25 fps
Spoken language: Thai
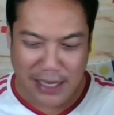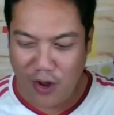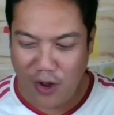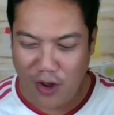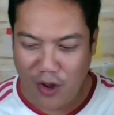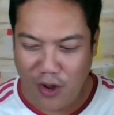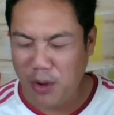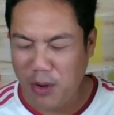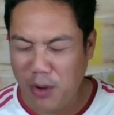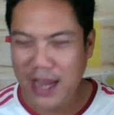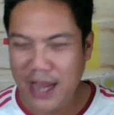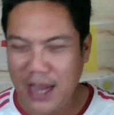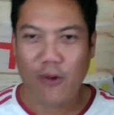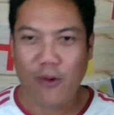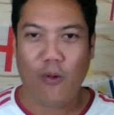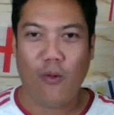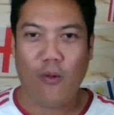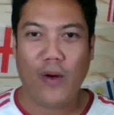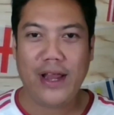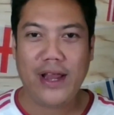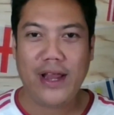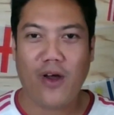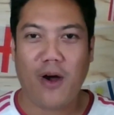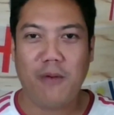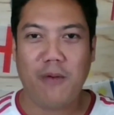น้องบอกเฮ้ยโหย
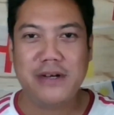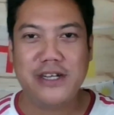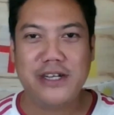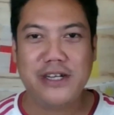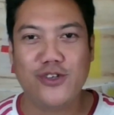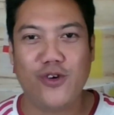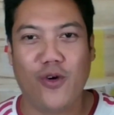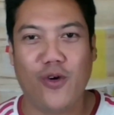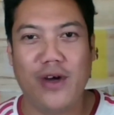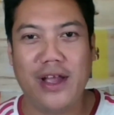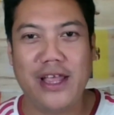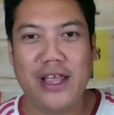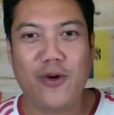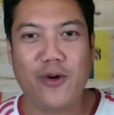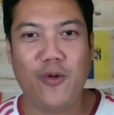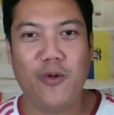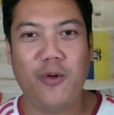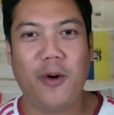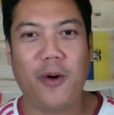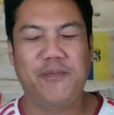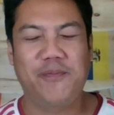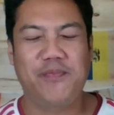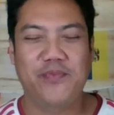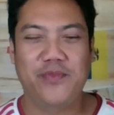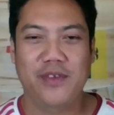น้องมึงส่งให้กู
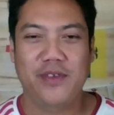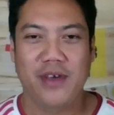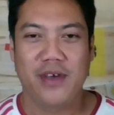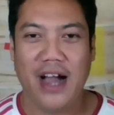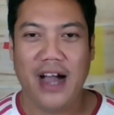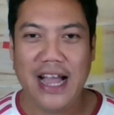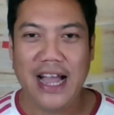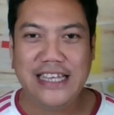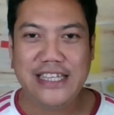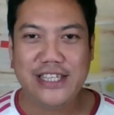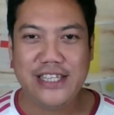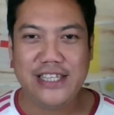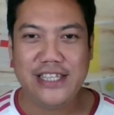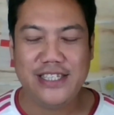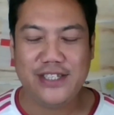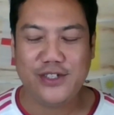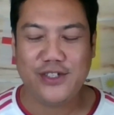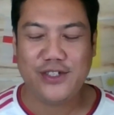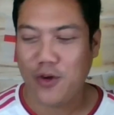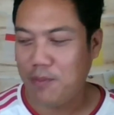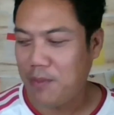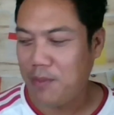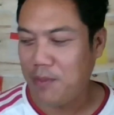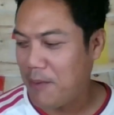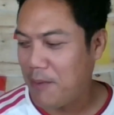เฮ้ยจู
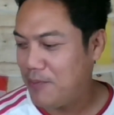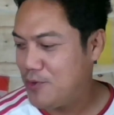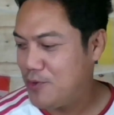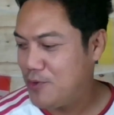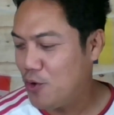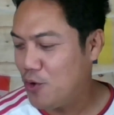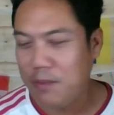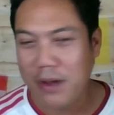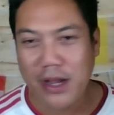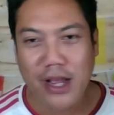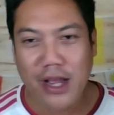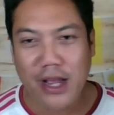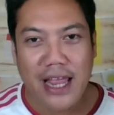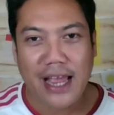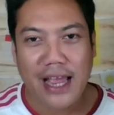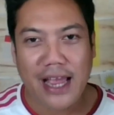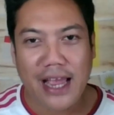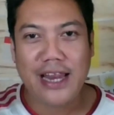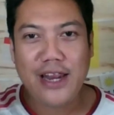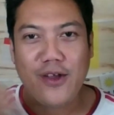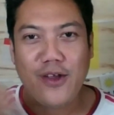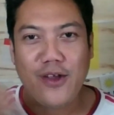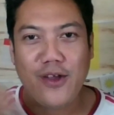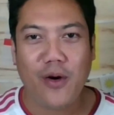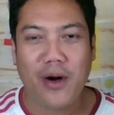ดแบบจูดมันก็เรียกเฮน
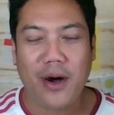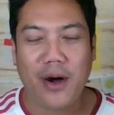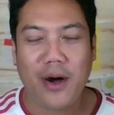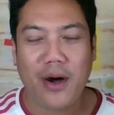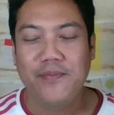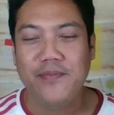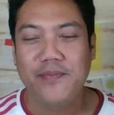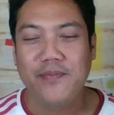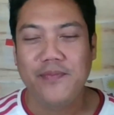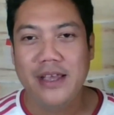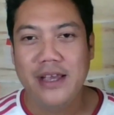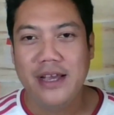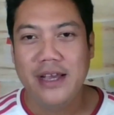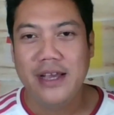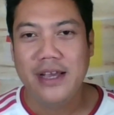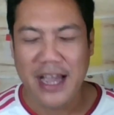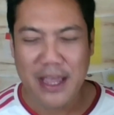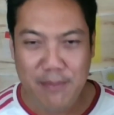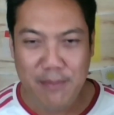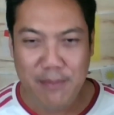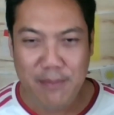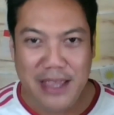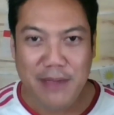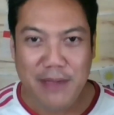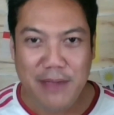โดแบบเฮ้ย
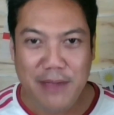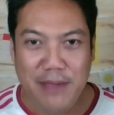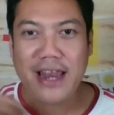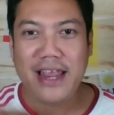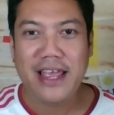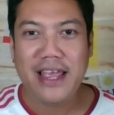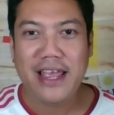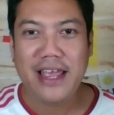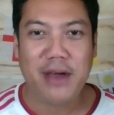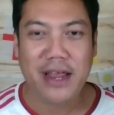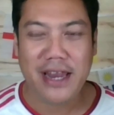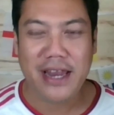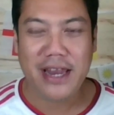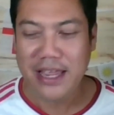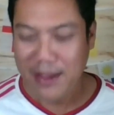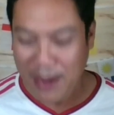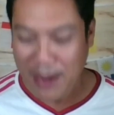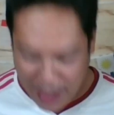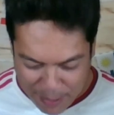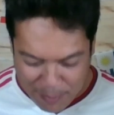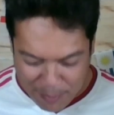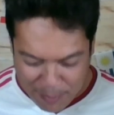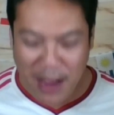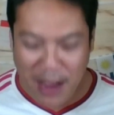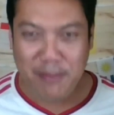พี่มานี่มานี่มา
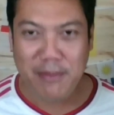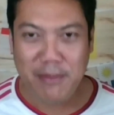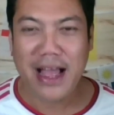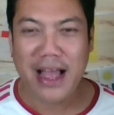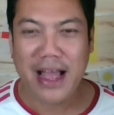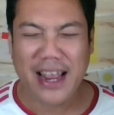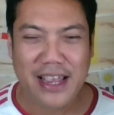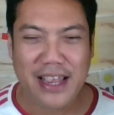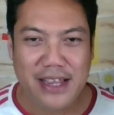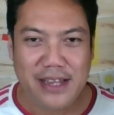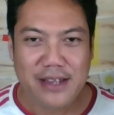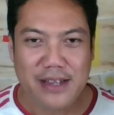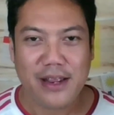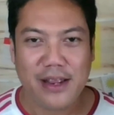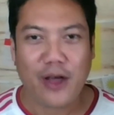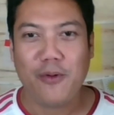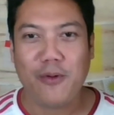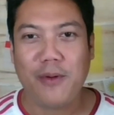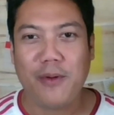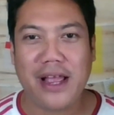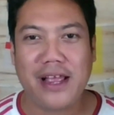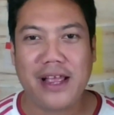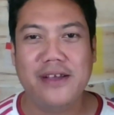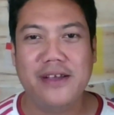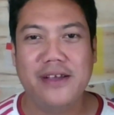มามาเรา
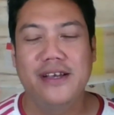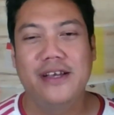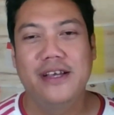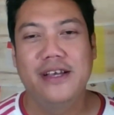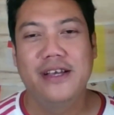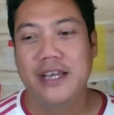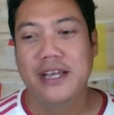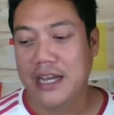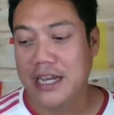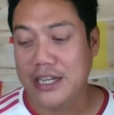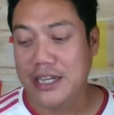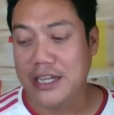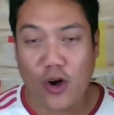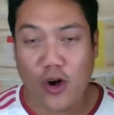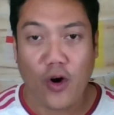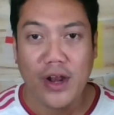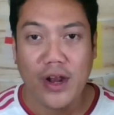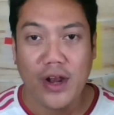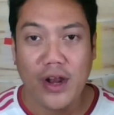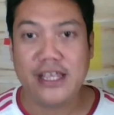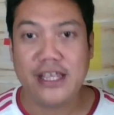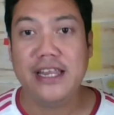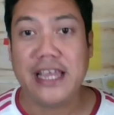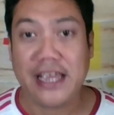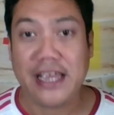แม่งคือสองคนได้
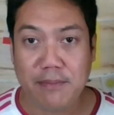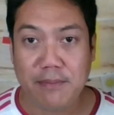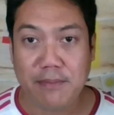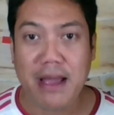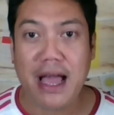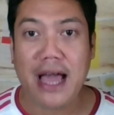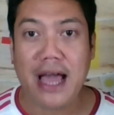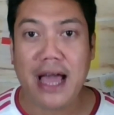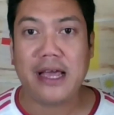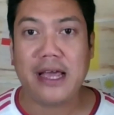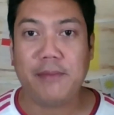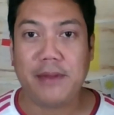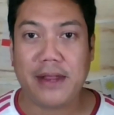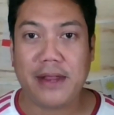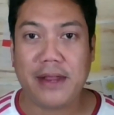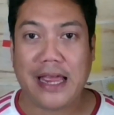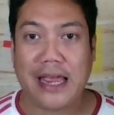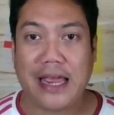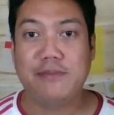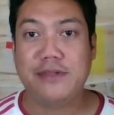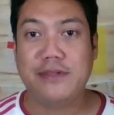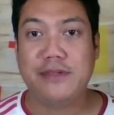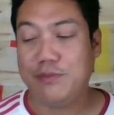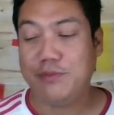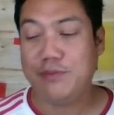สนิทกันมากนะครับในแคม
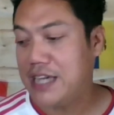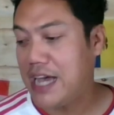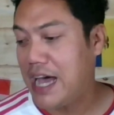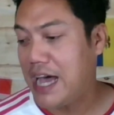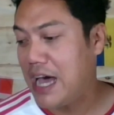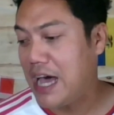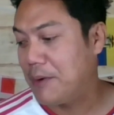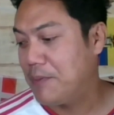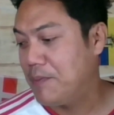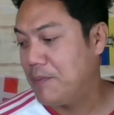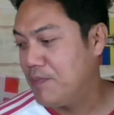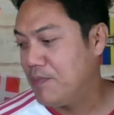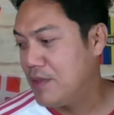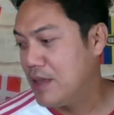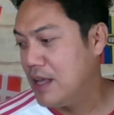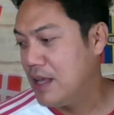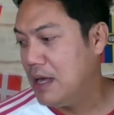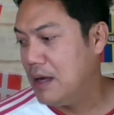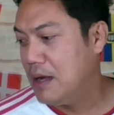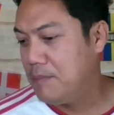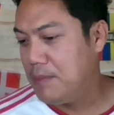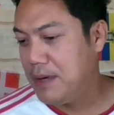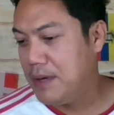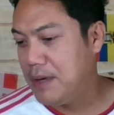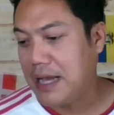ป์ทีมชาติ
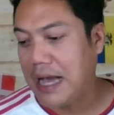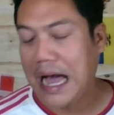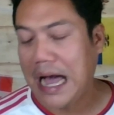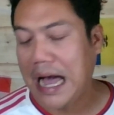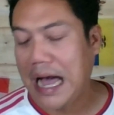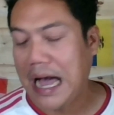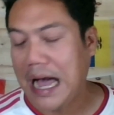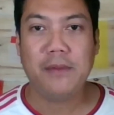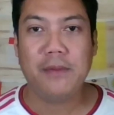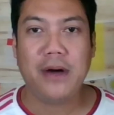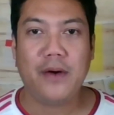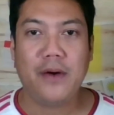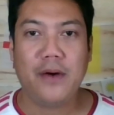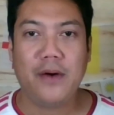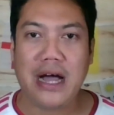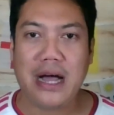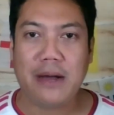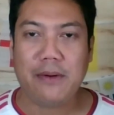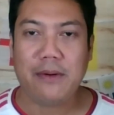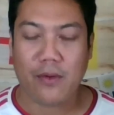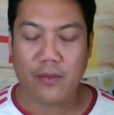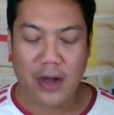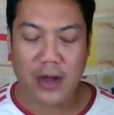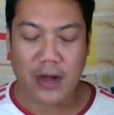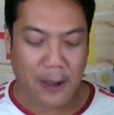มีข่าวมาว่าบ
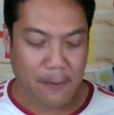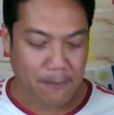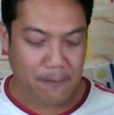อกว่า